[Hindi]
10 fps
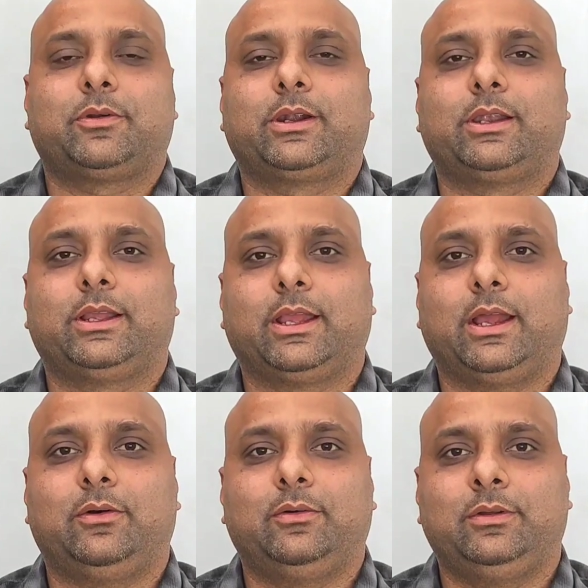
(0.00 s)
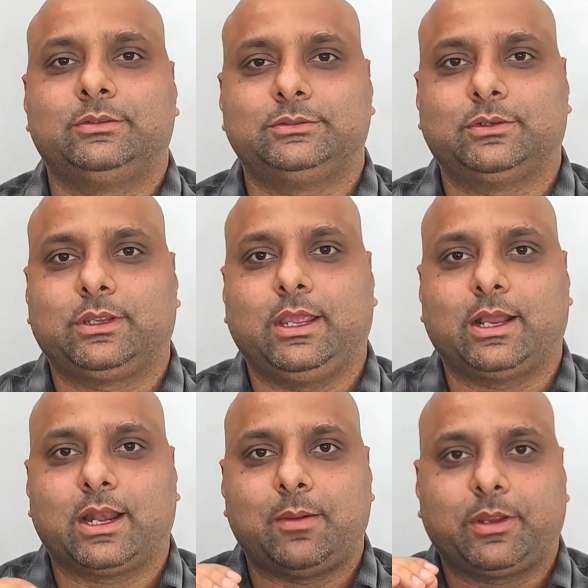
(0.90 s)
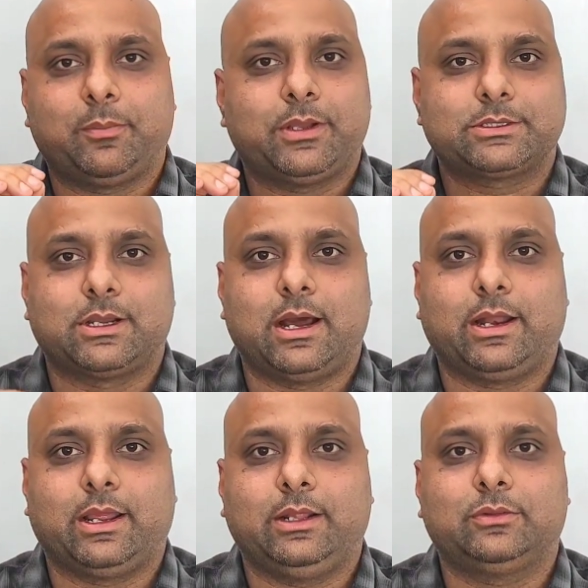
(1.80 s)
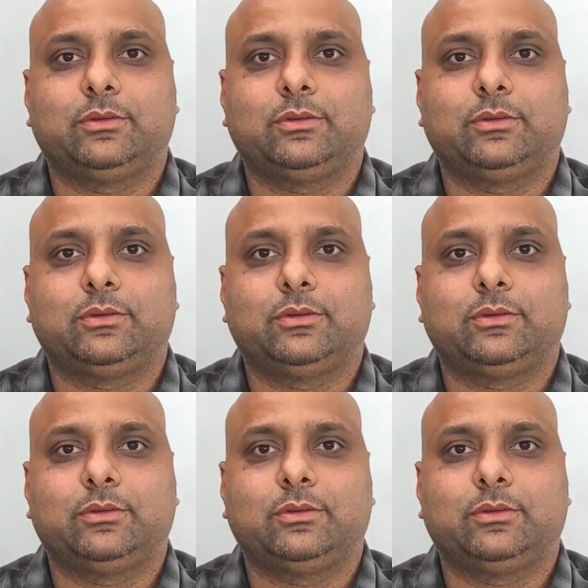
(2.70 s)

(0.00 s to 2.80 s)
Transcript: प्रोडक्ट लेके आया हूँ जो कि अगर आपके पास कार है